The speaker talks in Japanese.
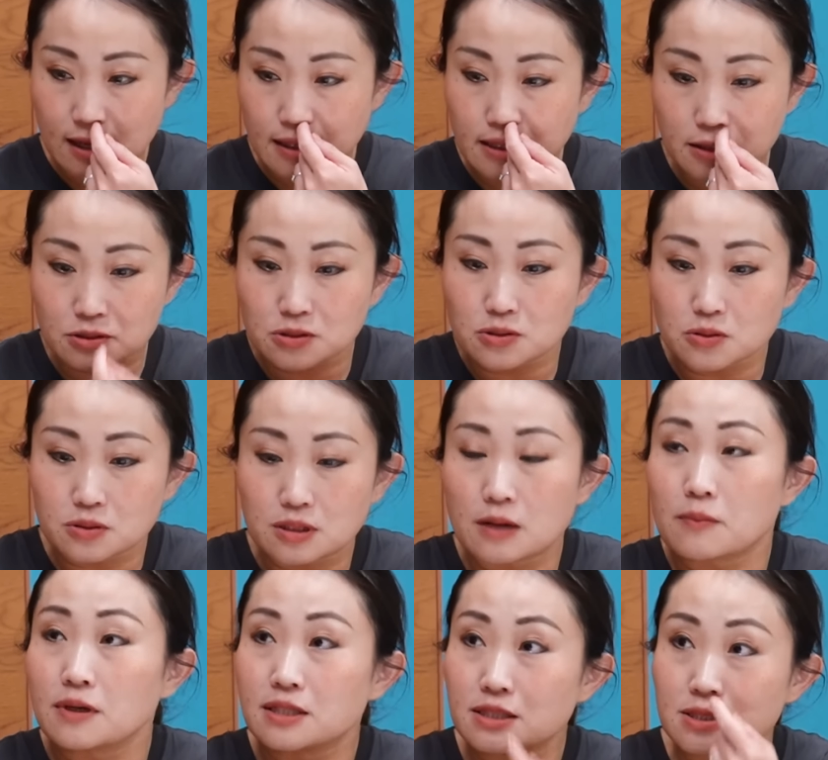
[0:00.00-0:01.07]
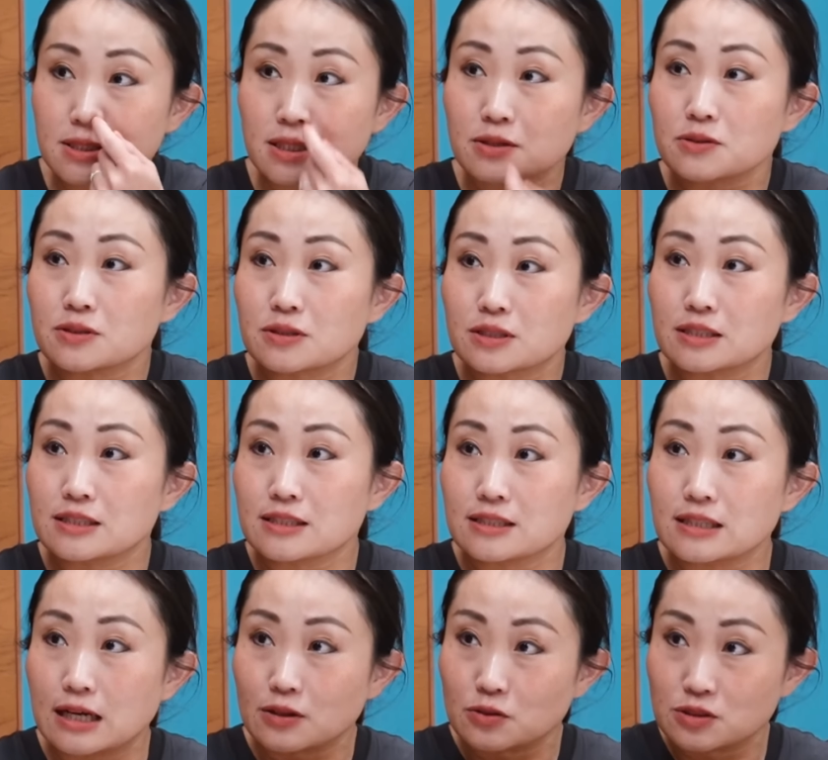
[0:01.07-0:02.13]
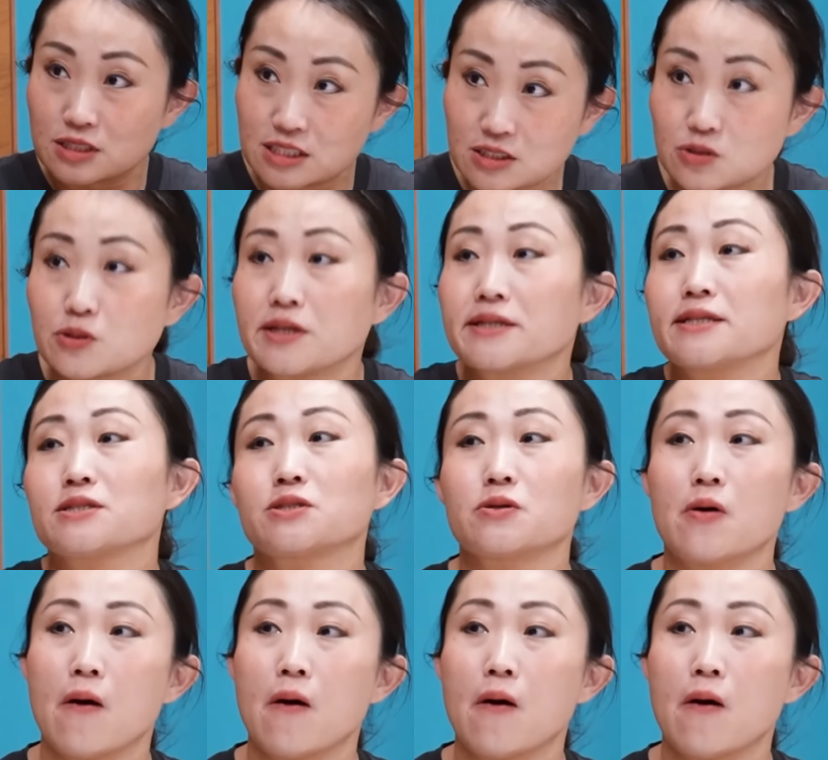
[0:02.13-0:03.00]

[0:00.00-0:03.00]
鼻くそをたまにつけるあの机です